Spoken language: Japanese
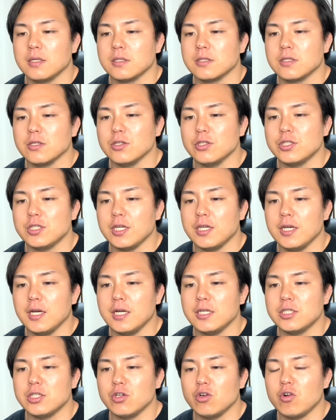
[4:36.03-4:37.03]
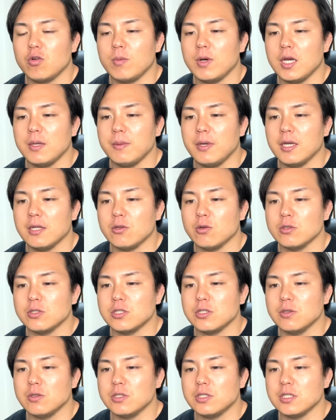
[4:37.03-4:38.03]
そして東の5枚目、
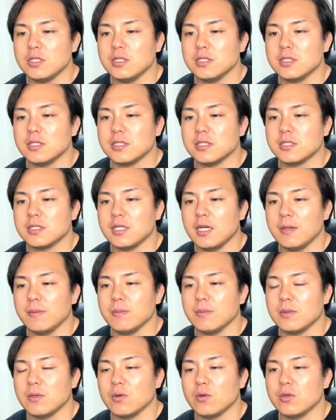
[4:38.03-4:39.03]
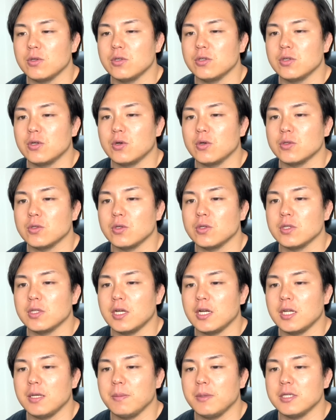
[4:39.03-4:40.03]
栃ノ心さんということに
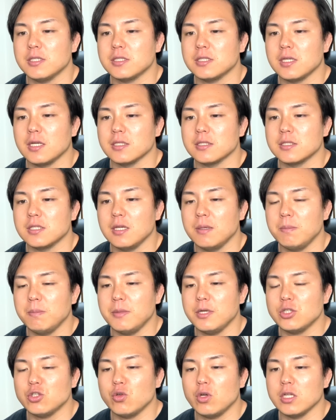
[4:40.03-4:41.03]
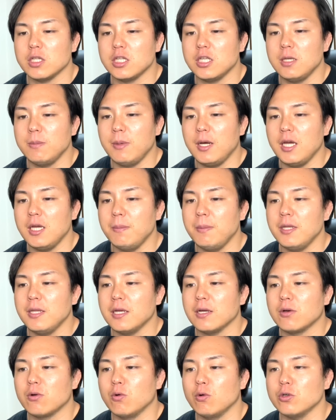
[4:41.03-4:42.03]
なりました。先場所は2枚目
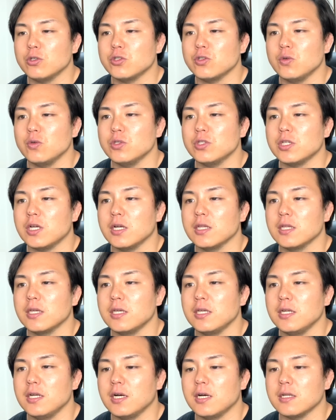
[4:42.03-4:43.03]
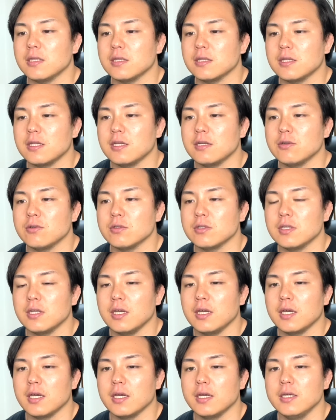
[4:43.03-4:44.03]
で5勝しかできなかったの
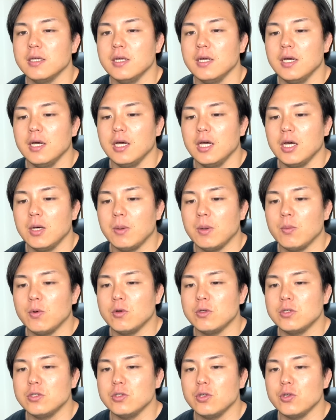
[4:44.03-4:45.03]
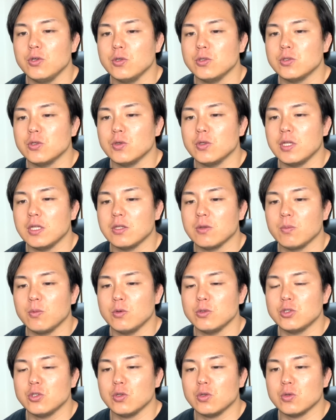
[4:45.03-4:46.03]
で、まあ、僕の予想だと
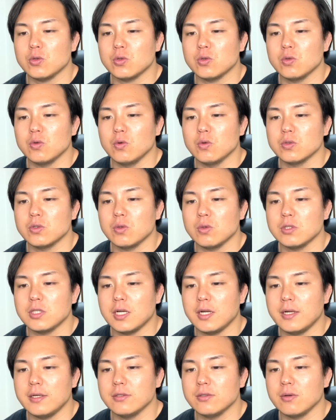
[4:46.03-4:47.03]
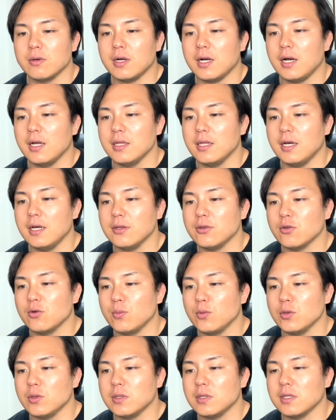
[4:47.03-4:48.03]
もうちょっと落とされるのかなと
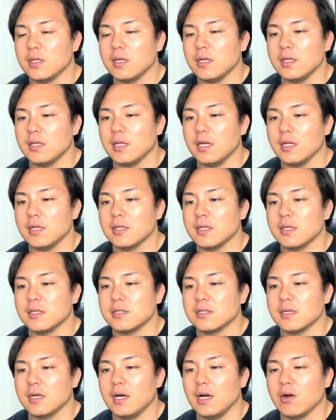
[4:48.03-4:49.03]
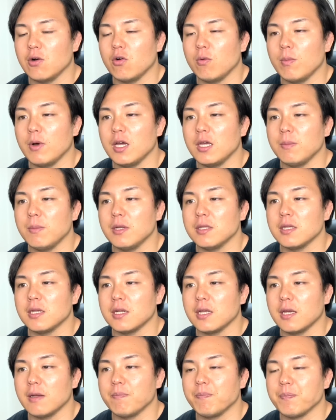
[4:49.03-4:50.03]
思っていたんですが、5枚目で
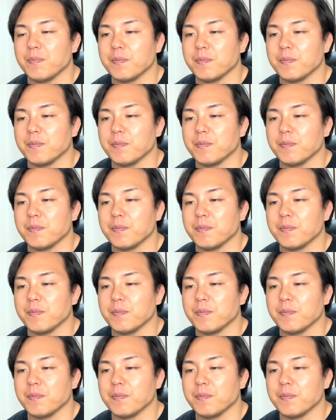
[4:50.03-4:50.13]
ね、